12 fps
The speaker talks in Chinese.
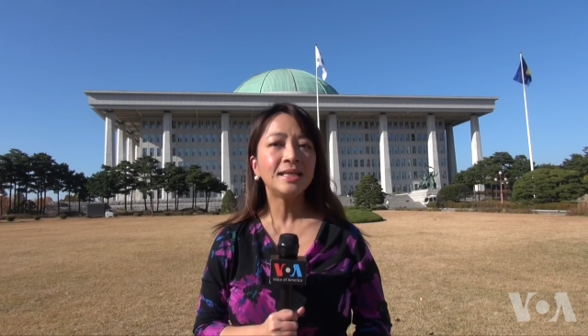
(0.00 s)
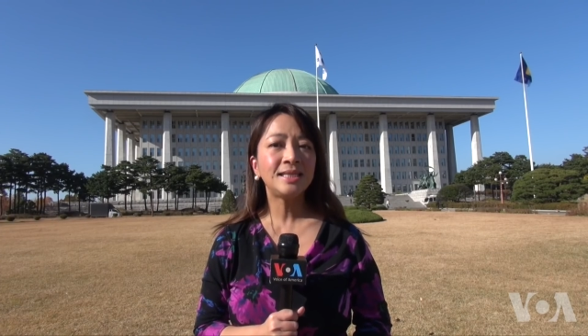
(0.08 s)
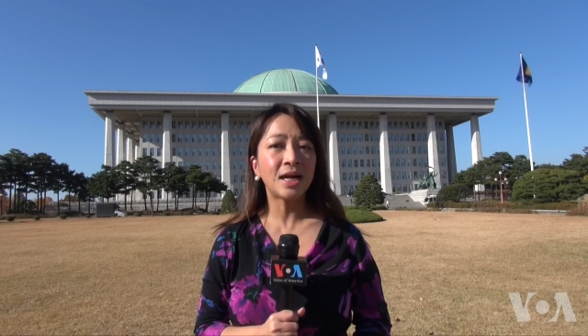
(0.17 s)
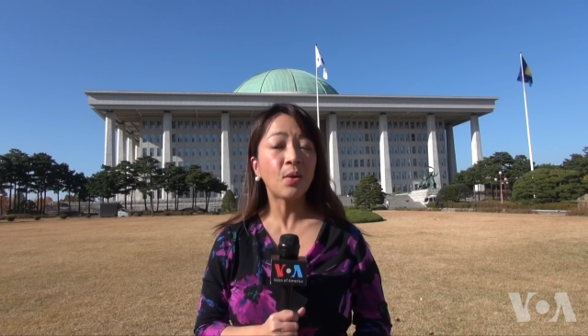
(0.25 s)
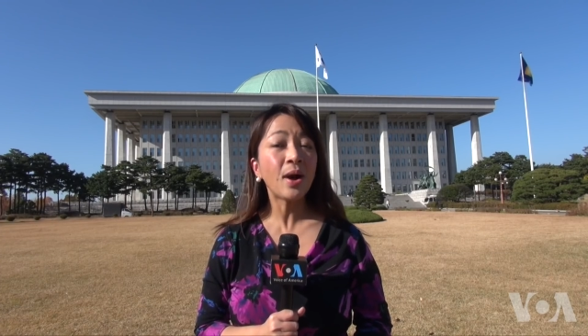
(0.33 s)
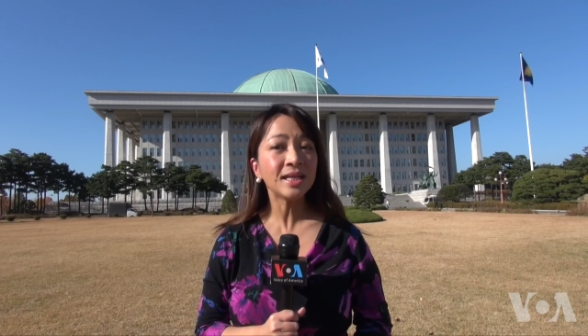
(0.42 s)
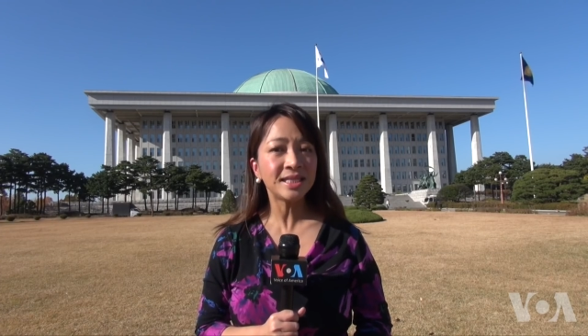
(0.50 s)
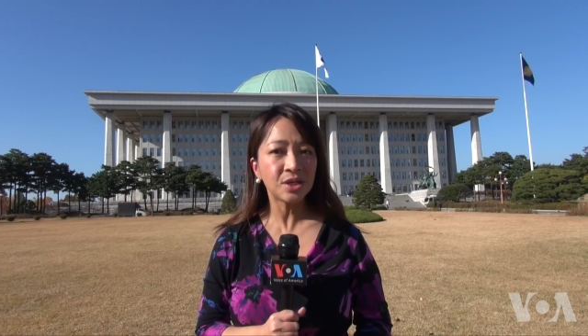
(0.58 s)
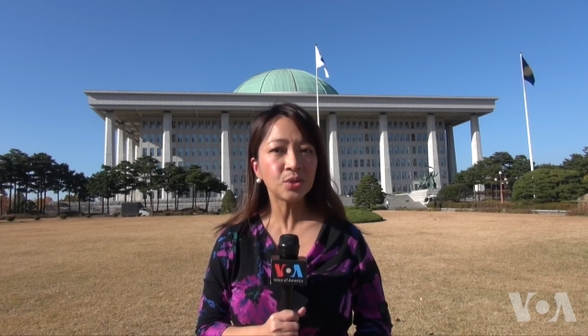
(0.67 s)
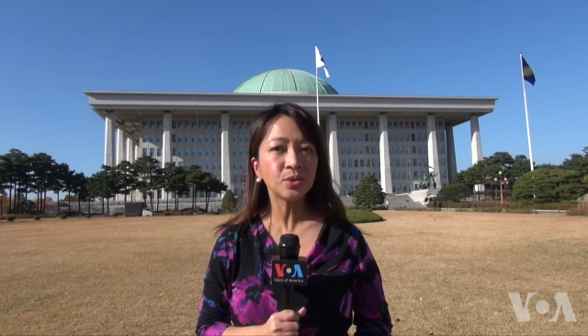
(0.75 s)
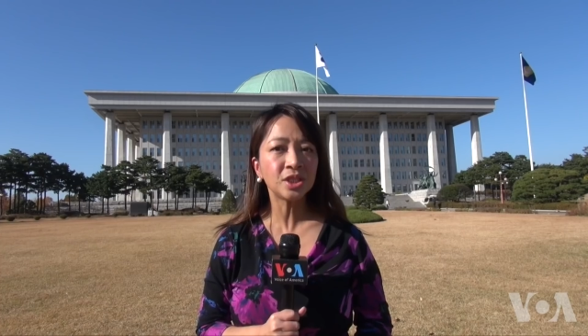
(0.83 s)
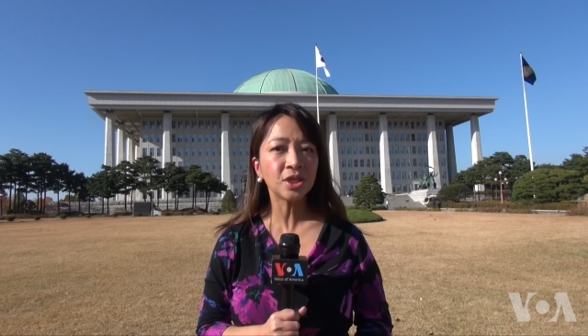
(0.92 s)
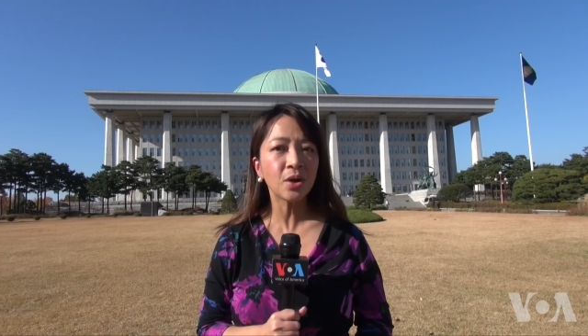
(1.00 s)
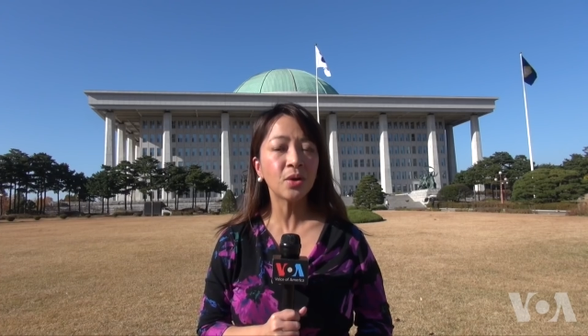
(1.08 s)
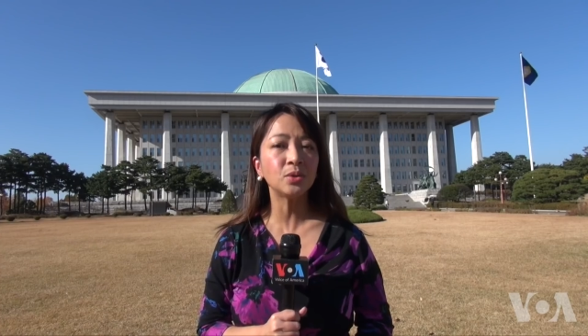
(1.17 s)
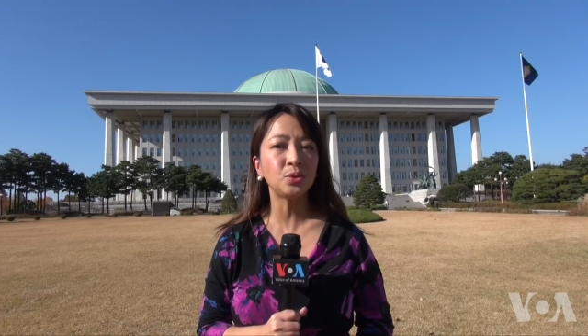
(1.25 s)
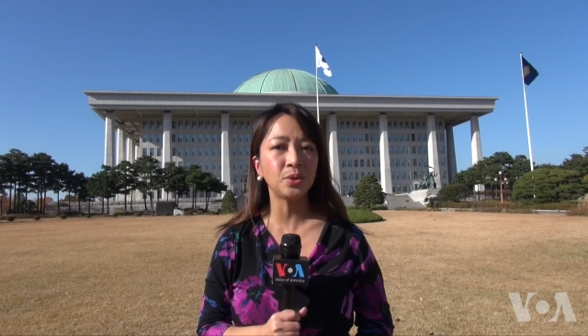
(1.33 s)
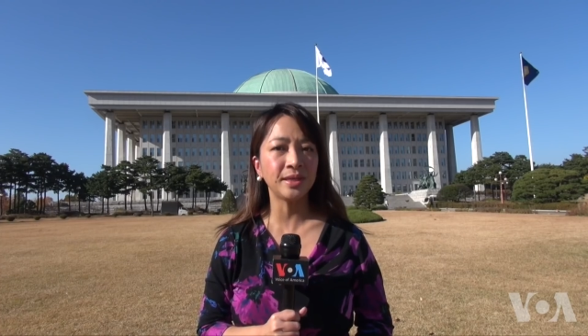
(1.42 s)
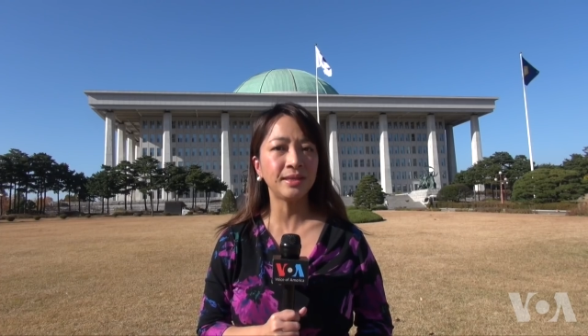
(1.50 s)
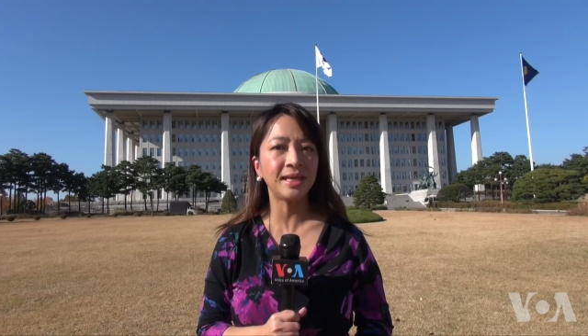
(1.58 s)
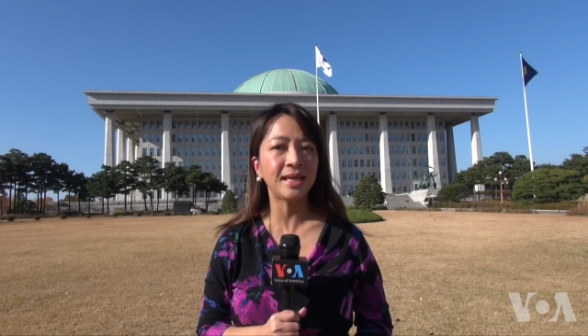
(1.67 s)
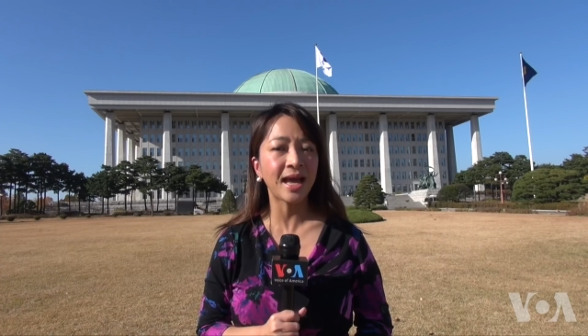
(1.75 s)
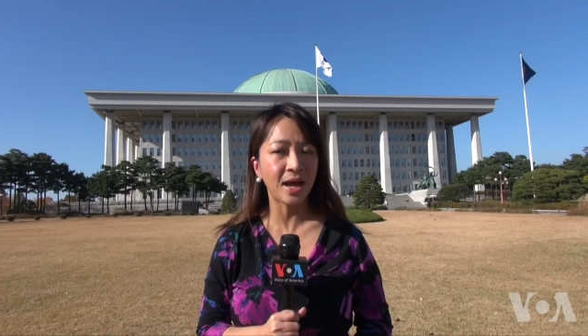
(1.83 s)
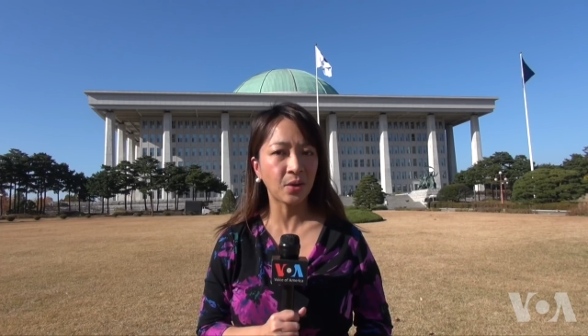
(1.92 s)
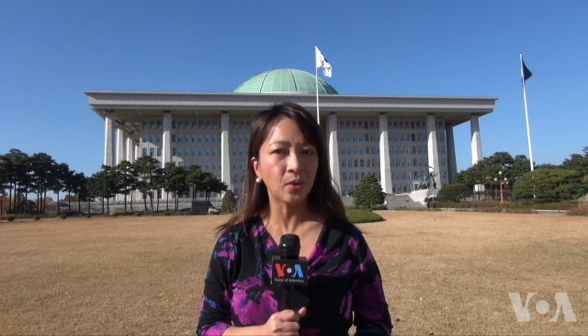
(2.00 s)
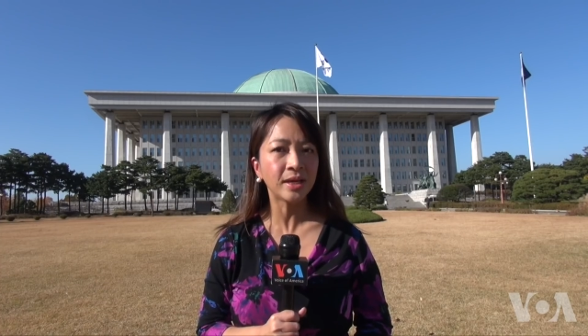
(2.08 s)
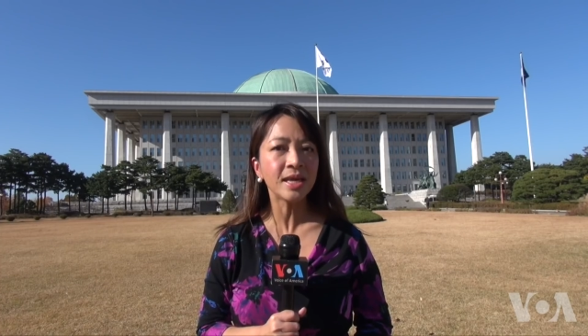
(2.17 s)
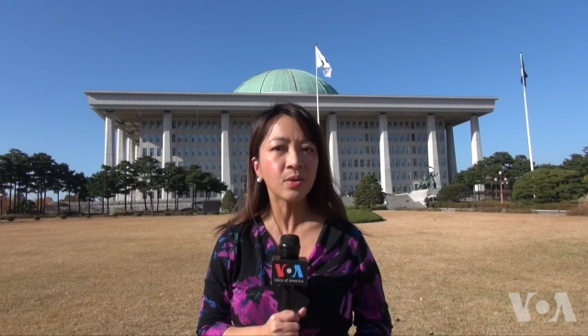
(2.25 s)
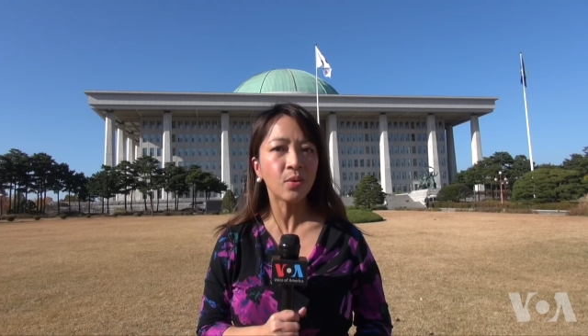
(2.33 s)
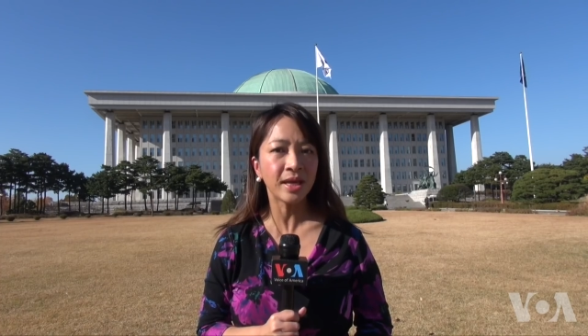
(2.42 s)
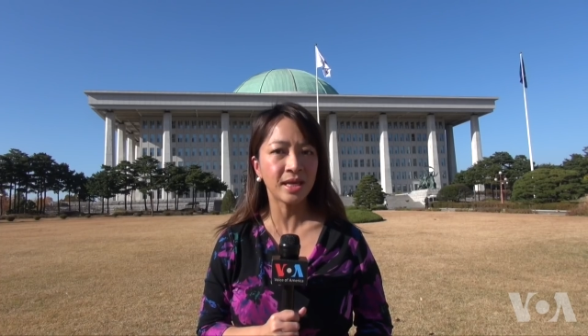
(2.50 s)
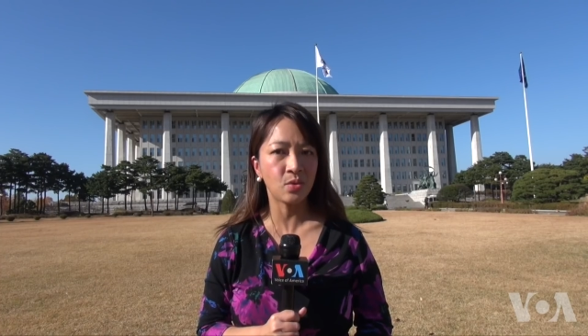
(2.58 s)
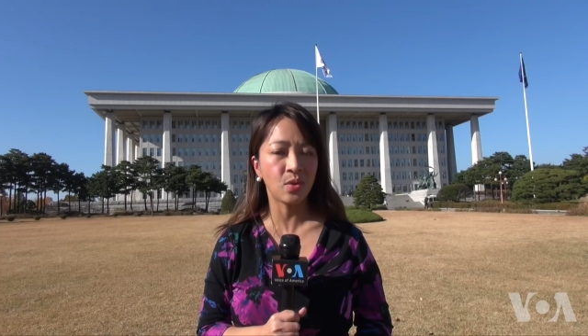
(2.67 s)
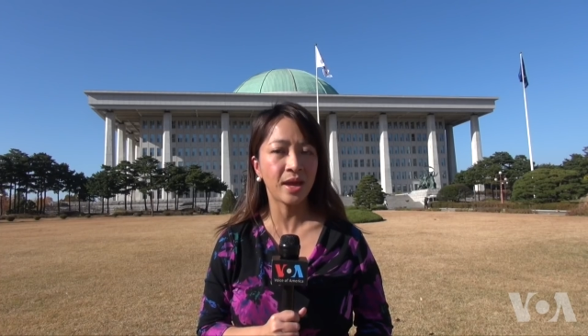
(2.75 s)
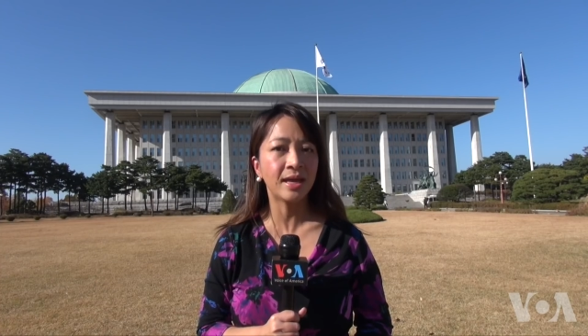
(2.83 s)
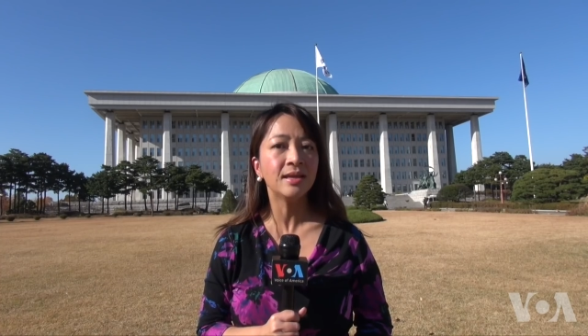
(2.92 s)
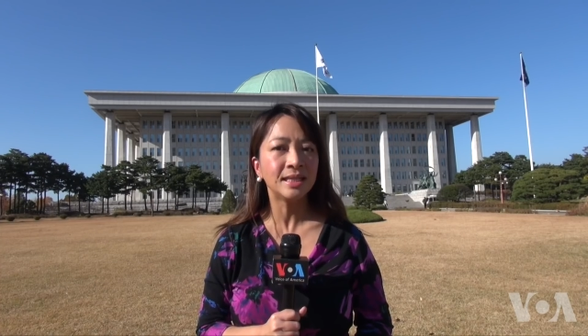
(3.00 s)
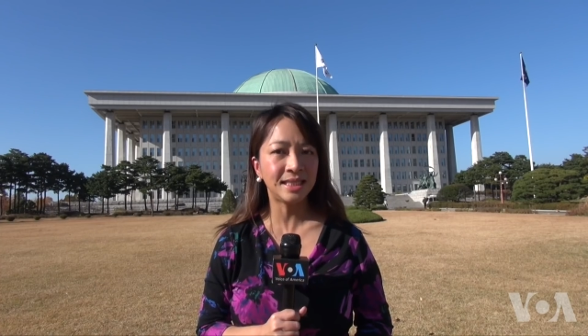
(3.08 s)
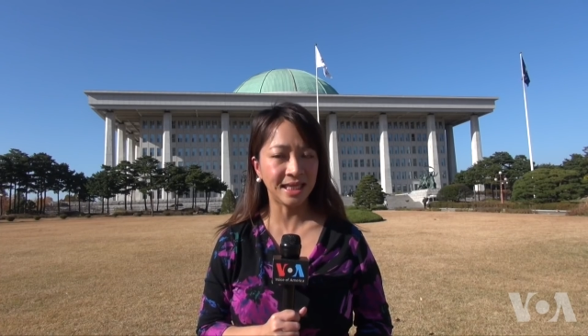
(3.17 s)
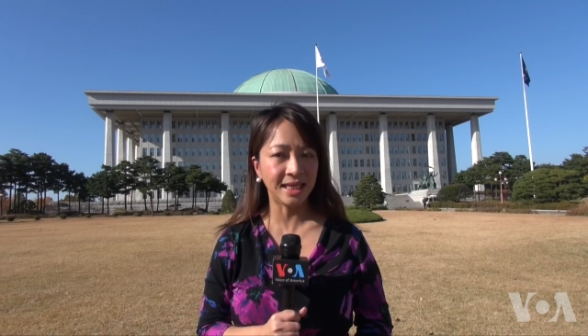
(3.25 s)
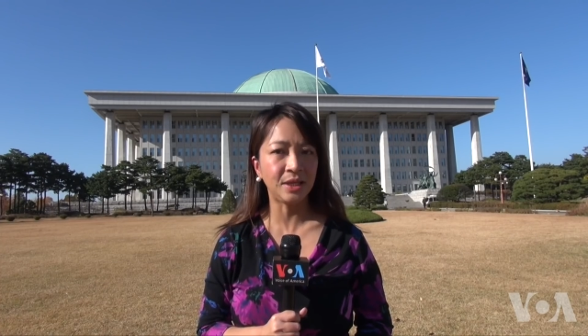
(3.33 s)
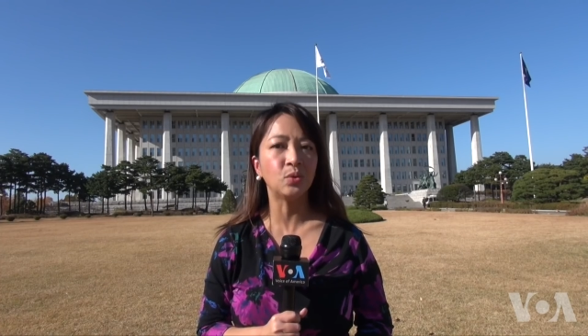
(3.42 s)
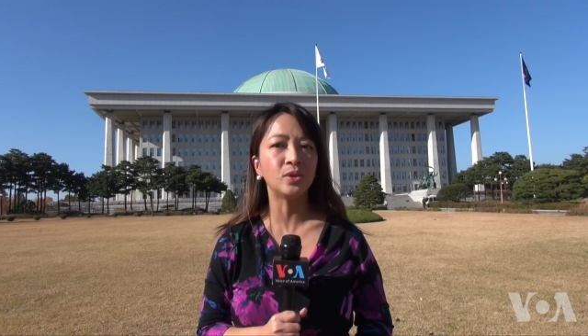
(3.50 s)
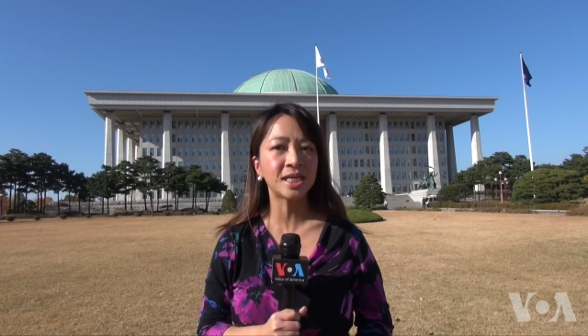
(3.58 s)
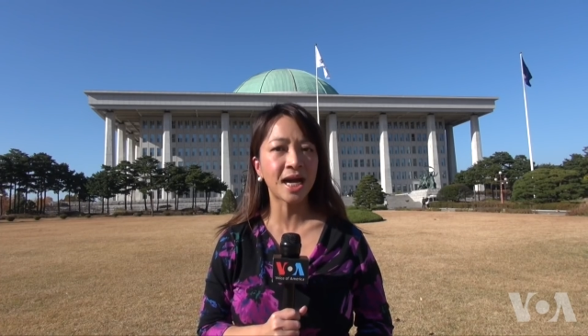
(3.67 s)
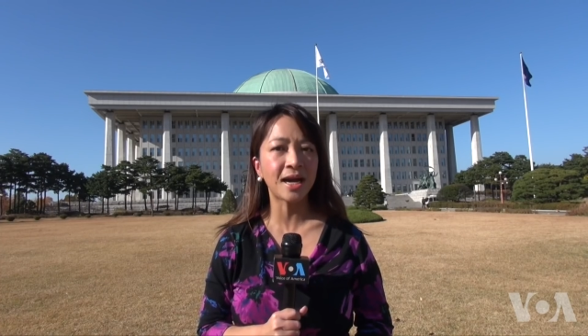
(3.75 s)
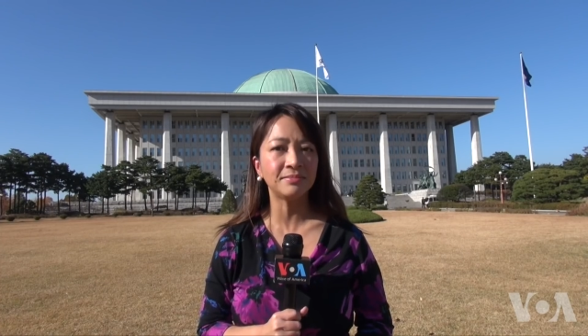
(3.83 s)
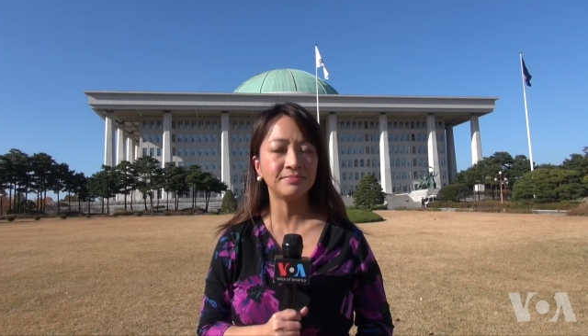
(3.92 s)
讲话结束之后，全体韩国议会议员起立鼓掌。